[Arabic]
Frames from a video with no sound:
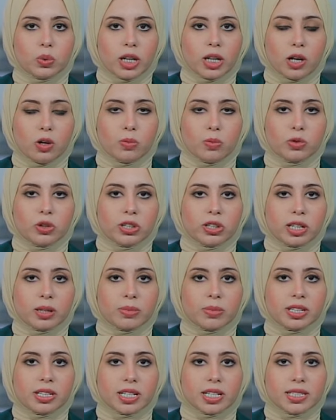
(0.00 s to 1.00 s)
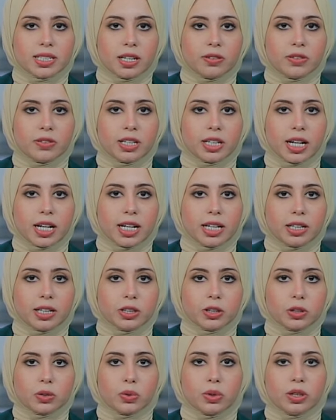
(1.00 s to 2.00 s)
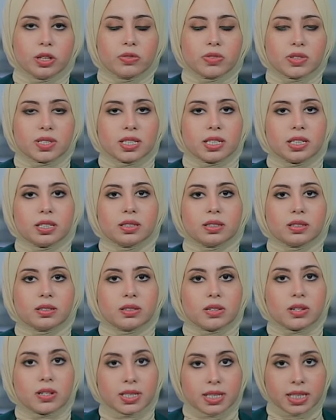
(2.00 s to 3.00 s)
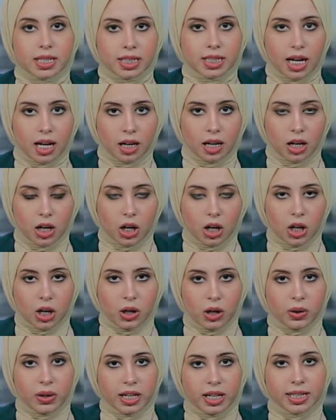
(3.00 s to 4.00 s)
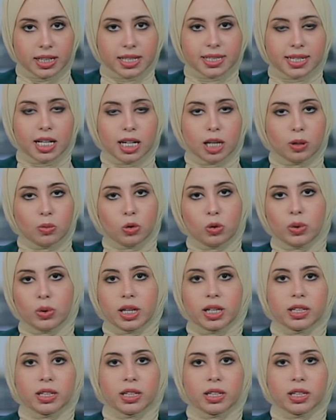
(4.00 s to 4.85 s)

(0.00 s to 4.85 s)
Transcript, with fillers: ومدير المدرسة في نهاية كل فصل دراسي ويتسلم ولي